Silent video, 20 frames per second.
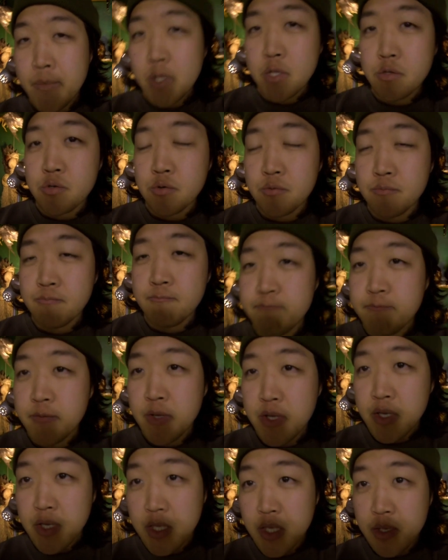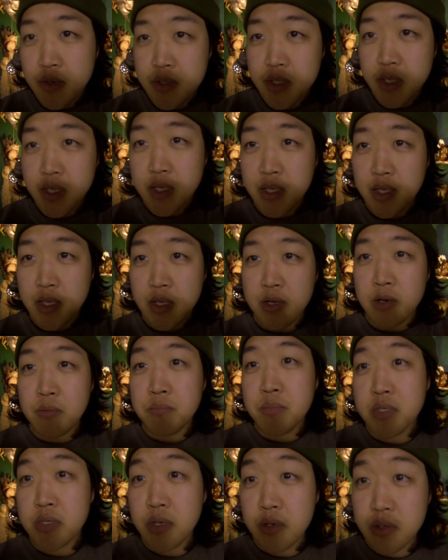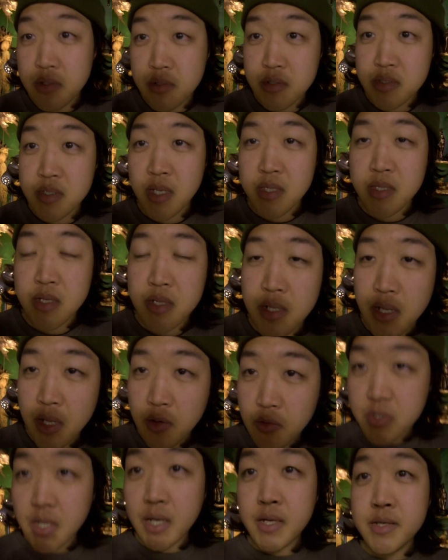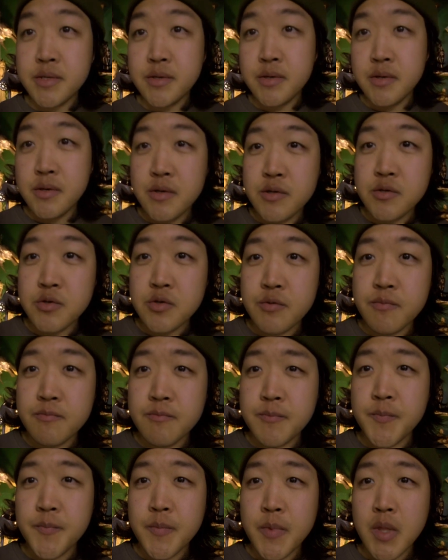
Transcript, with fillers: 좀 이번에 인건비 정산을 하고 나서 좀